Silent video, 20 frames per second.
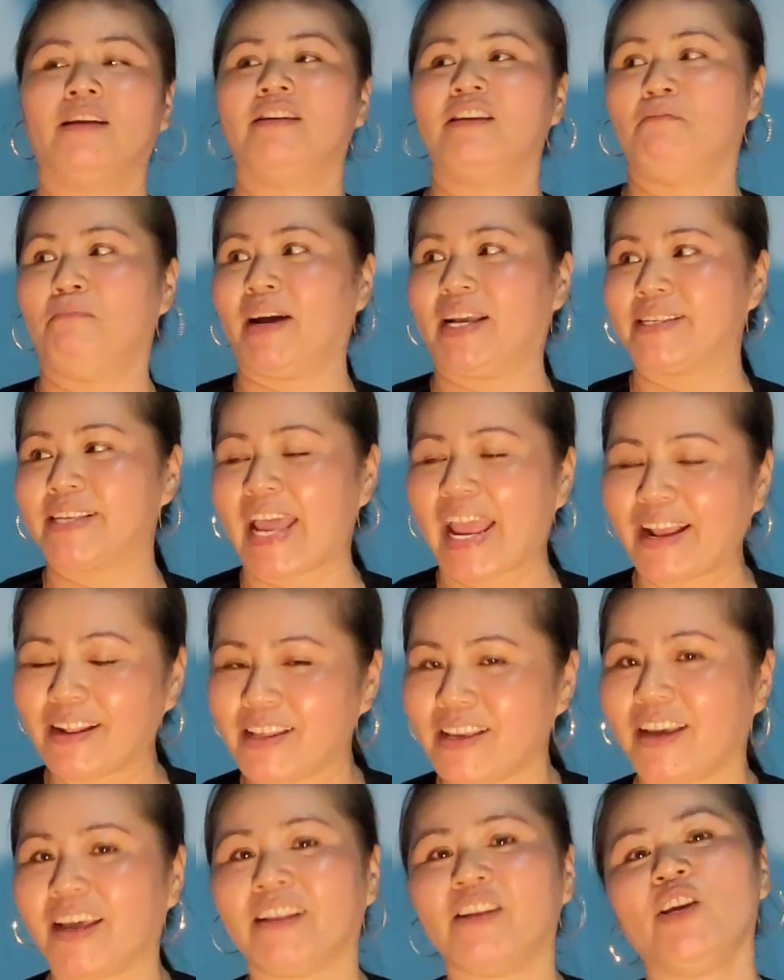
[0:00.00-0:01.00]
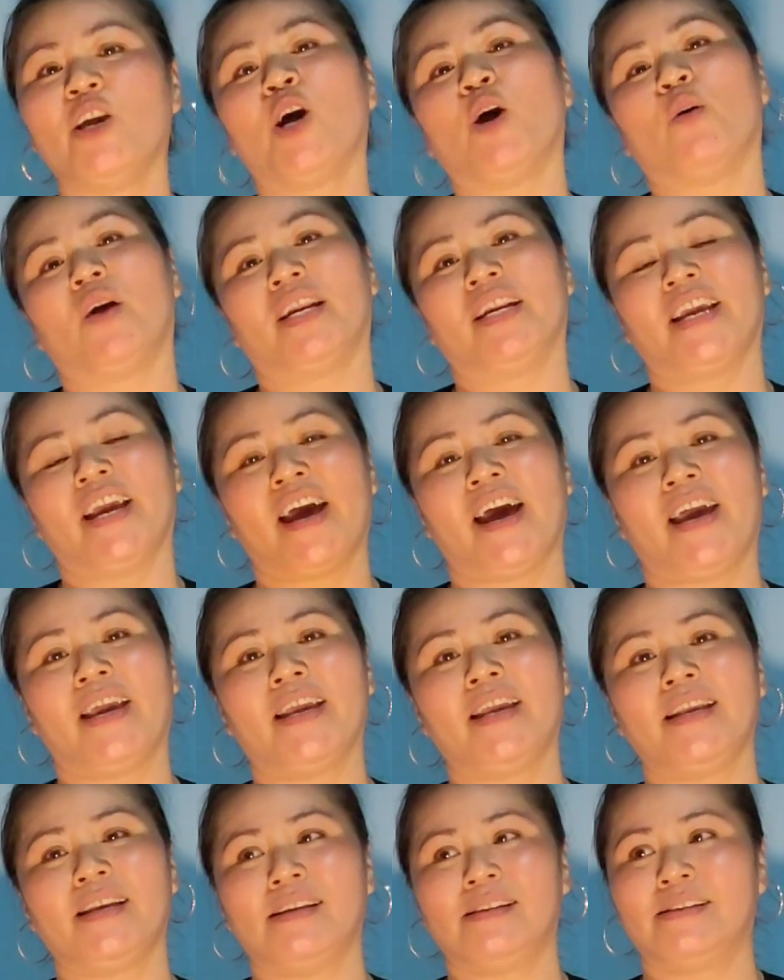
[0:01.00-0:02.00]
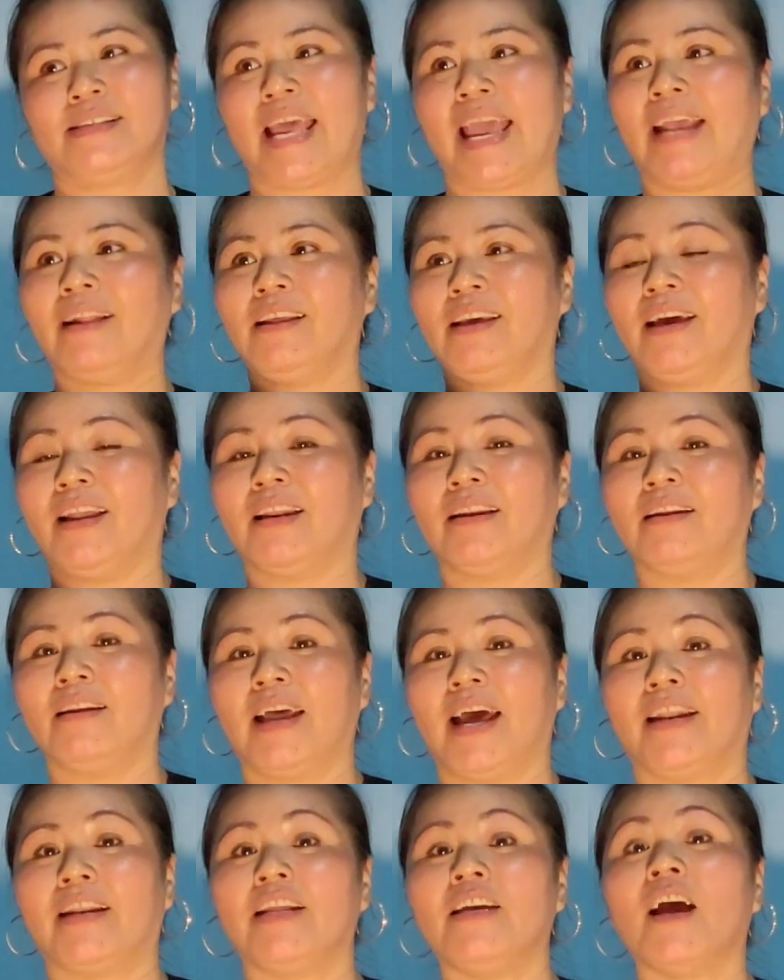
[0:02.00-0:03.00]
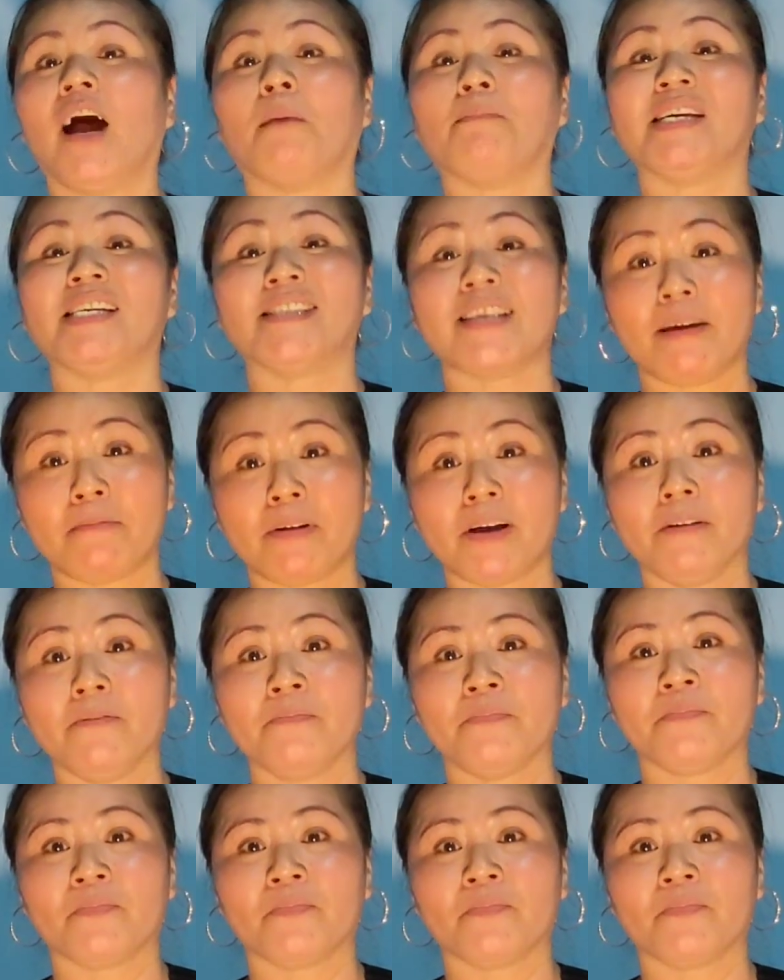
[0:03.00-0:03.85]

Nhưng mà sáng thì anh vô anh kể, sáng thì anh đi họp với sếp á,